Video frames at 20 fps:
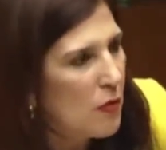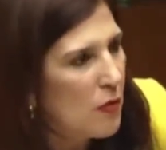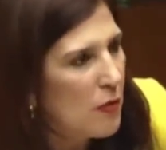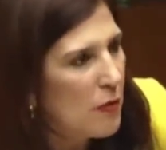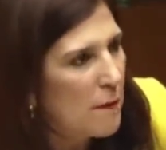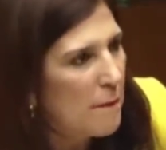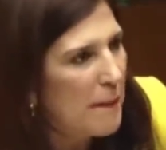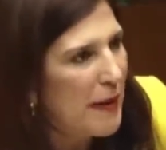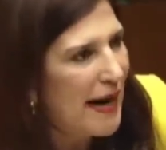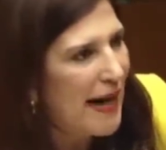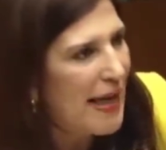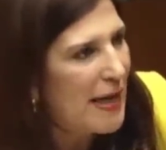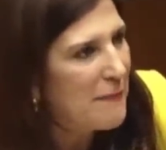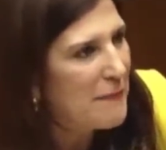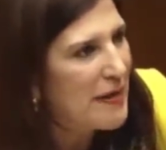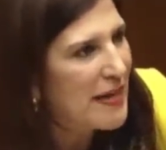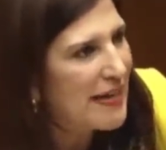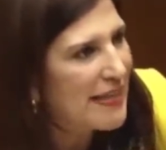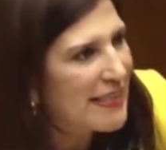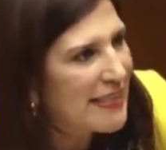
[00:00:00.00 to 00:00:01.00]
para
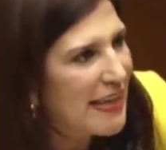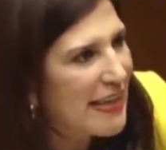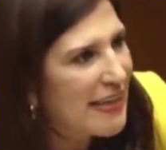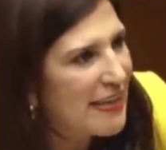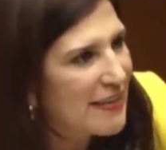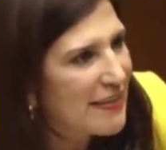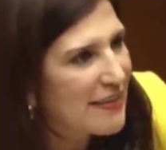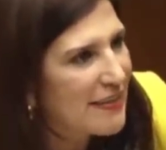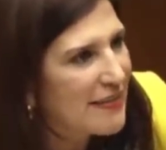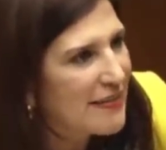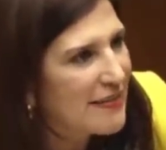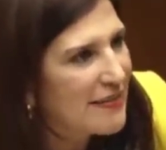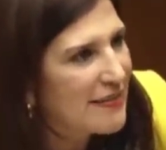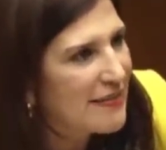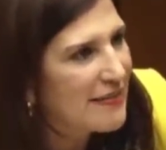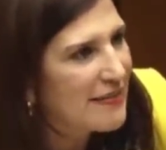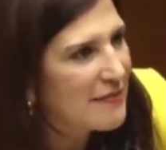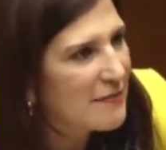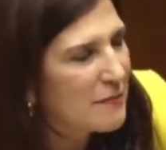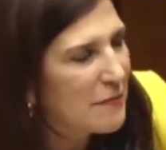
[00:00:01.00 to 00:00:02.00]
invertir,
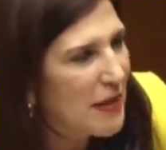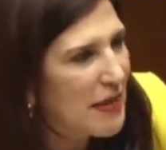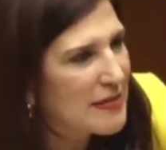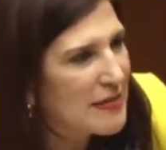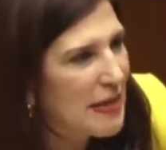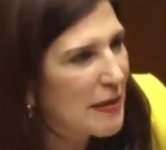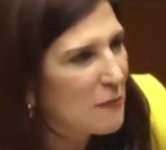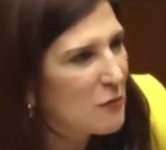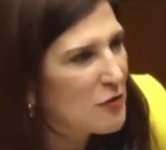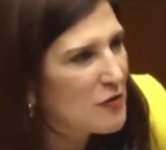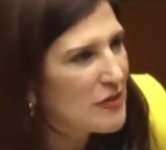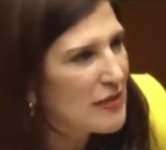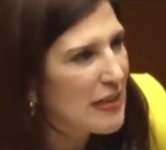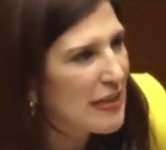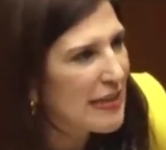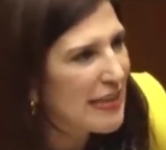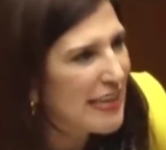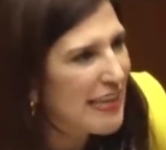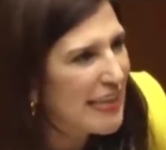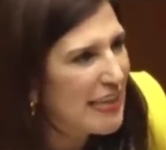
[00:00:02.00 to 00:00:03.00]
pasamos
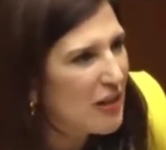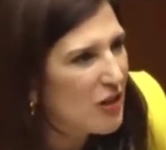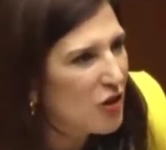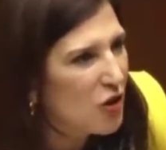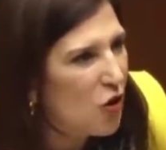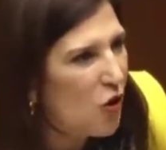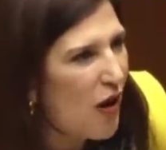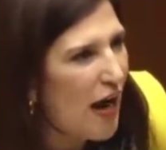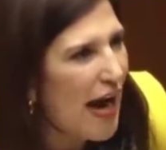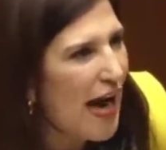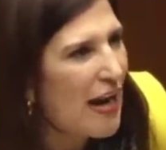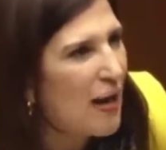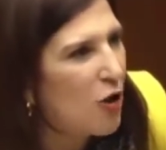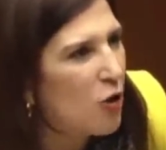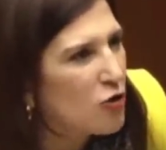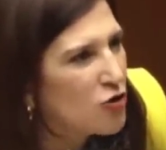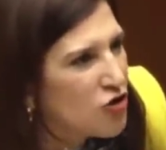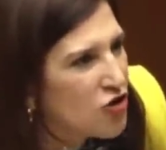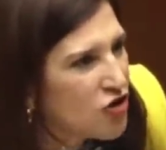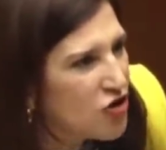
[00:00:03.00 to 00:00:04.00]
del quinto al
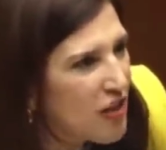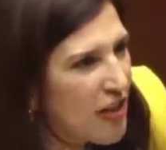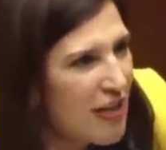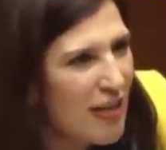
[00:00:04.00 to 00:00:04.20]
11.